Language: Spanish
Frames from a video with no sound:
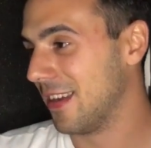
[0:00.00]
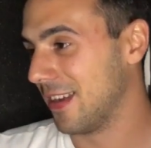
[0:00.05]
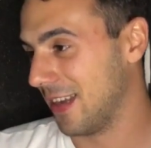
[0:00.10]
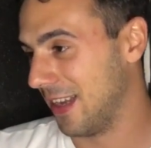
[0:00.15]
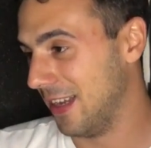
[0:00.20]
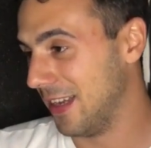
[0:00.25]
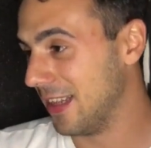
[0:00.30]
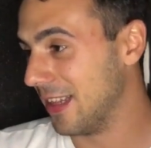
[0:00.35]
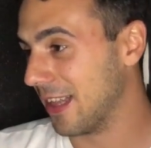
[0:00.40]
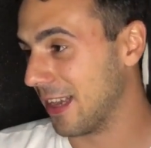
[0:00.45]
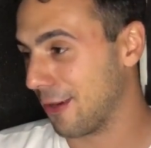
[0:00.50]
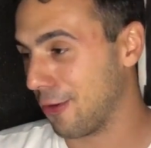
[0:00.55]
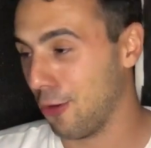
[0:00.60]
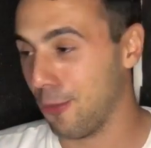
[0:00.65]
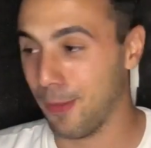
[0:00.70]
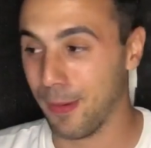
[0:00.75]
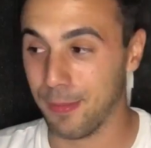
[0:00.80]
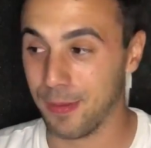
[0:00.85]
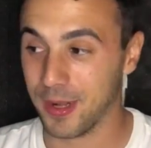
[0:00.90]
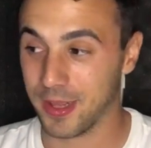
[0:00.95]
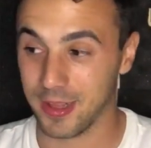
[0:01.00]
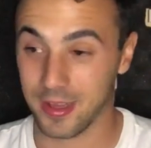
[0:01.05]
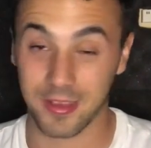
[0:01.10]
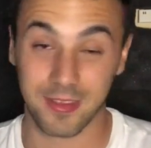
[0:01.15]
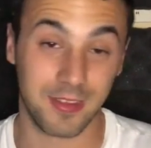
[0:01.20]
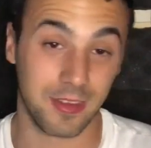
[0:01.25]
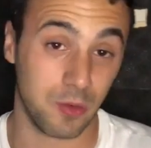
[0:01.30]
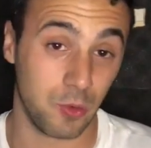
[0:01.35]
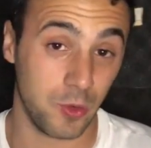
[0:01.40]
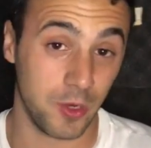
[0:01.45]
Qué linda copa aparte
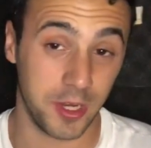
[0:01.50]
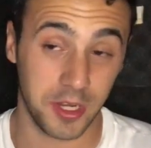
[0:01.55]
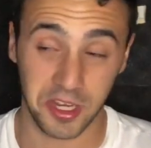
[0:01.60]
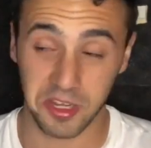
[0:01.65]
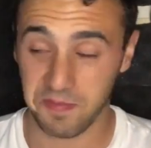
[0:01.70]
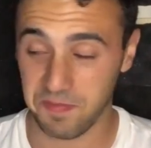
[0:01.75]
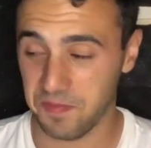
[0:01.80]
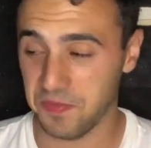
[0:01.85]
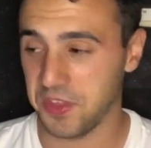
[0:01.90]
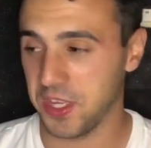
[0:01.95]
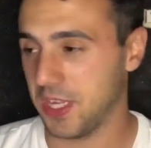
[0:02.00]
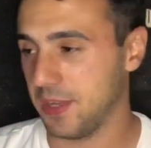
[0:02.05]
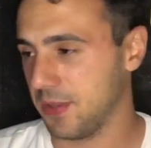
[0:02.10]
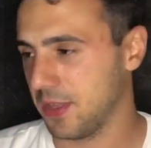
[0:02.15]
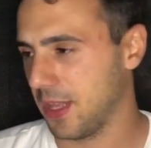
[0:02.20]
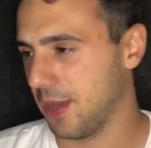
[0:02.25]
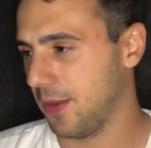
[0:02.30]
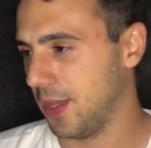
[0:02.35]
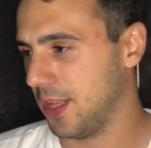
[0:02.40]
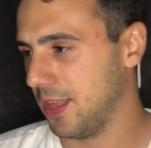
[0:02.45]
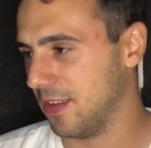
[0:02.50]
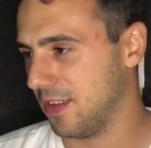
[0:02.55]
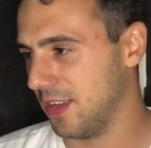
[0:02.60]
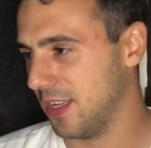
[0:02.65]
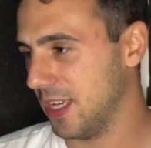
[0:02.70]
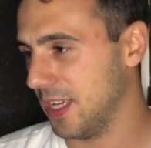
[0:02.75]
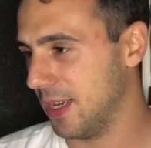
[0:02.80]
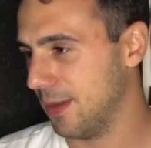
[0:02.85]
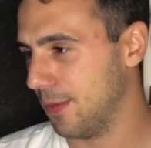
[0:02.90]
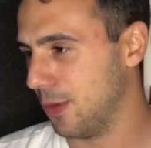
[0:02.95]
que se juegan, ¿eh? Está, bien
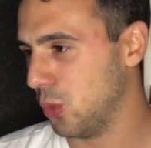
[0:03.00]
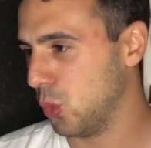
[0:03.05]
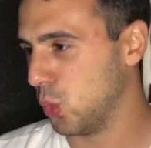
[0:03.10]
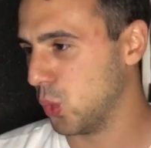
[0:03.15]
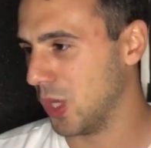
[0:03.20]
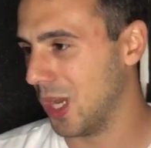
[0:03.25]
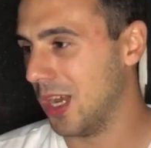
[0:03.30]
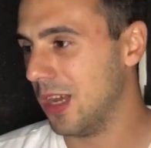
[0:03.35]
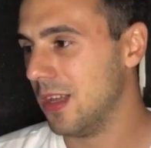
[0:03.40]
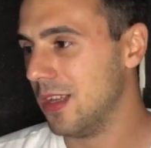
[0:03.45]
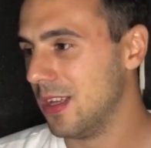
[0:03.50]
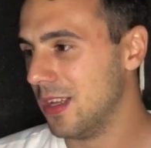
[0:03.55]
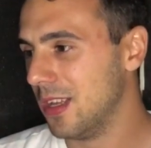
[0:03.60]
diseñada, me gusta.